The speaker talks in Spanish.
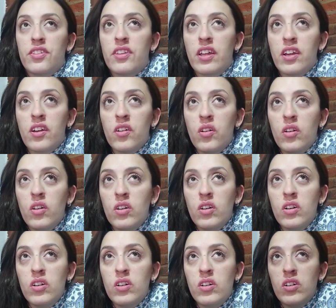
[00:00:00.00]

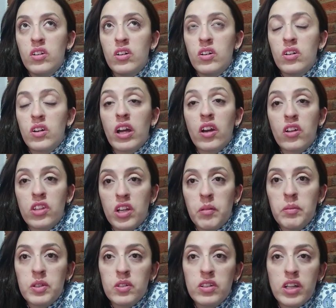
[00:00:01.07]
tengo,
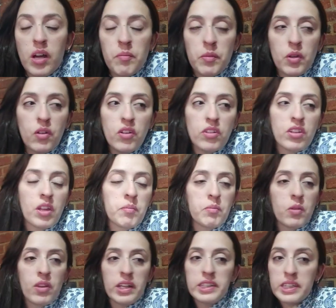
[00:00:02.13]
encontramos un camión de
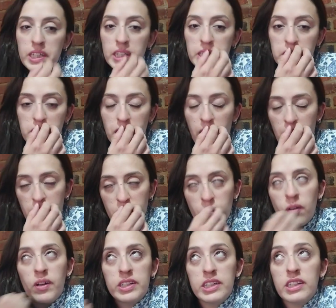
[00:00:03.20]
mudanzas que
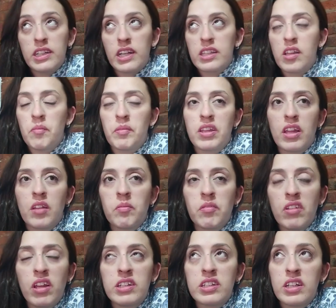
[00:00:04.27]
no es exactamente de
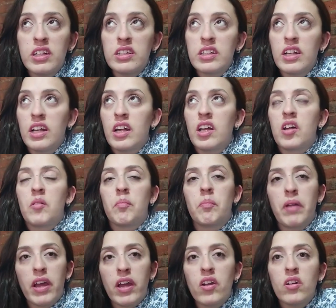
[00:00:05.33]
mudanzas,
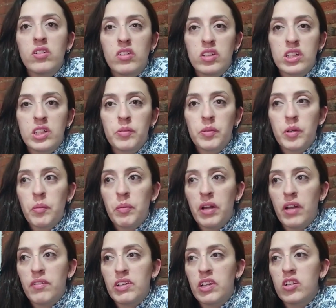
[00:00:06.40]
pero nos sirvió
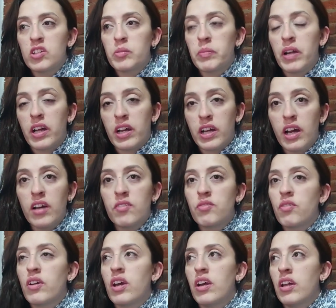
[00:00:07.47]
para venirnos para acá.
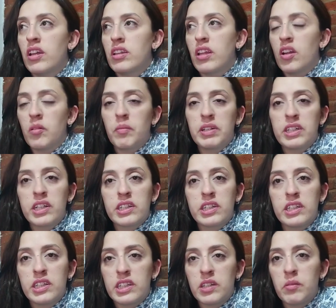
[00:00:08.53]
Fue de lo más
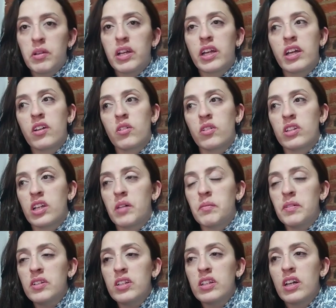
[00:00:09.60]
accesible que
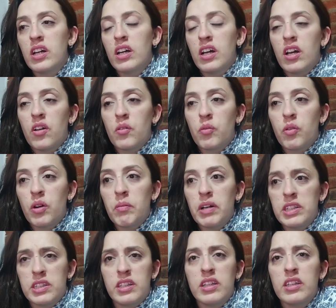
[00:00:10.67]
encontramos. Fue
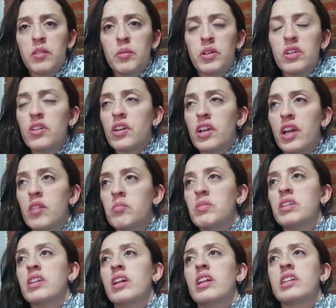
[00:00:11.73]
bastante bueno,
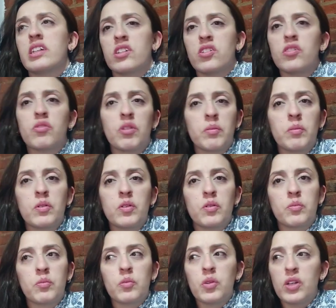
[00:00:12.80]
realmente el señor fue muy,
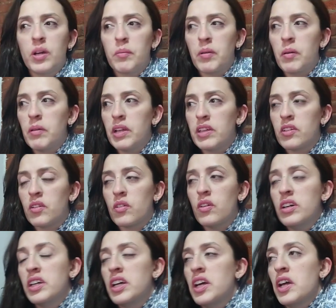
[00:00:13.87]
muy amable y todo.